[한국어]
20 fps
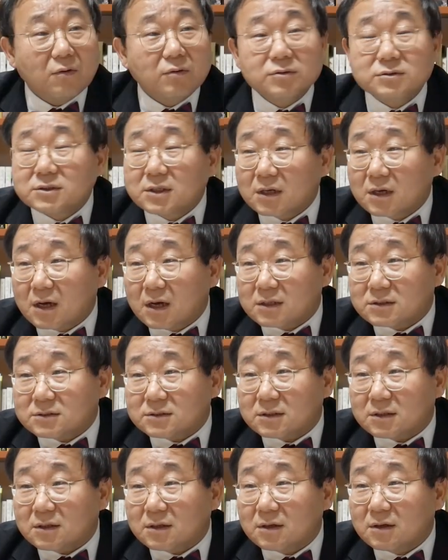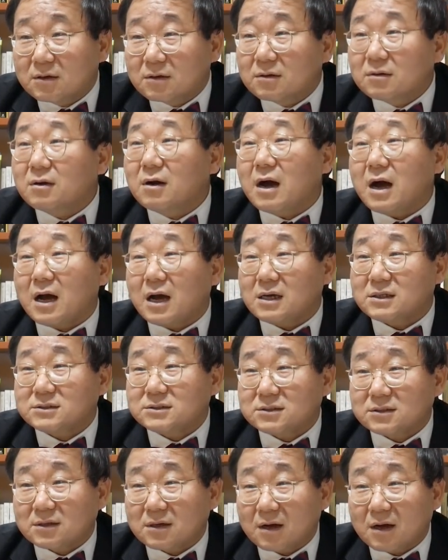언제까지? 그
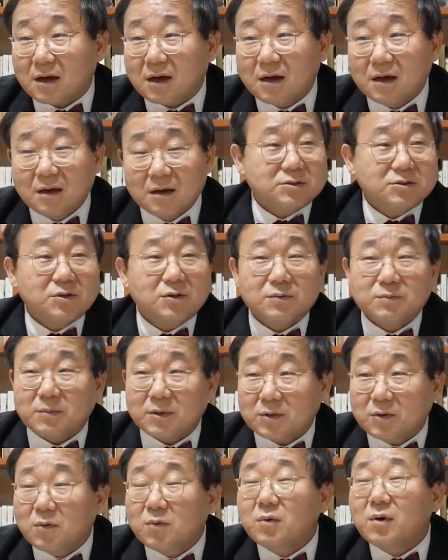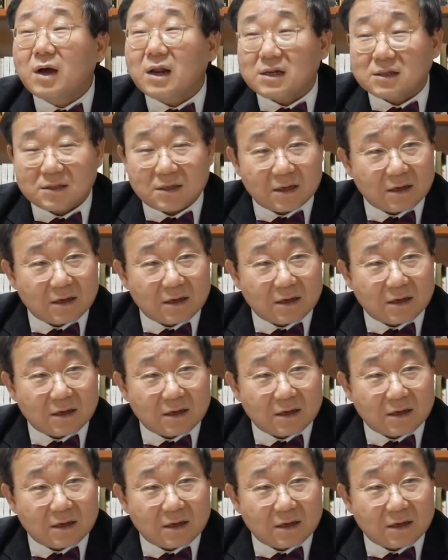아가씨가 시험에 통과할